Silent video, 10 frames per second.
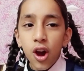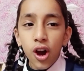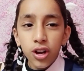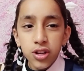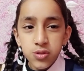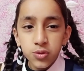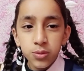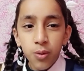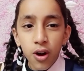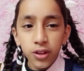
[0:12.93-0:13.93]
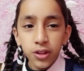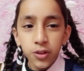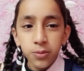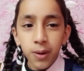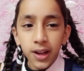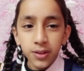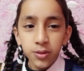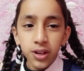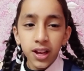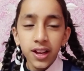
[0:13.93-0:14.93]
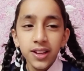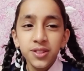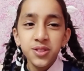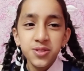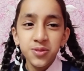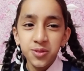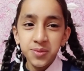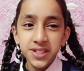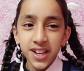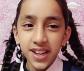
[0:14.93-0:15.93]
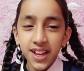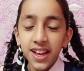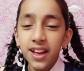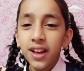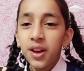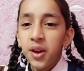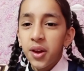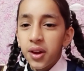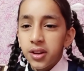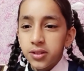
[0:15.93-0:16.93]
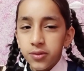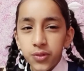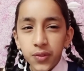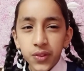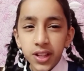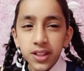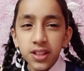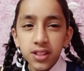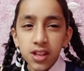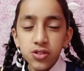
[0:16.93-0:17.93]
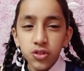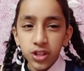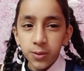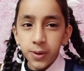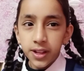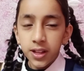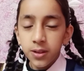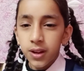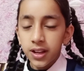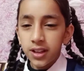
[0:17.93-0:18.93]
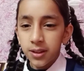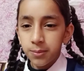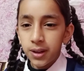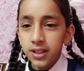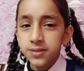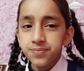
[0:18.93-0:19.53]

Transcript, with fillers: और स्कूल बहुत दिनों बाद खुला है तो स्कूल भी जाना है तो फिफ्टीन दिन की छुट्टी पड़ी थी हमारी लगभग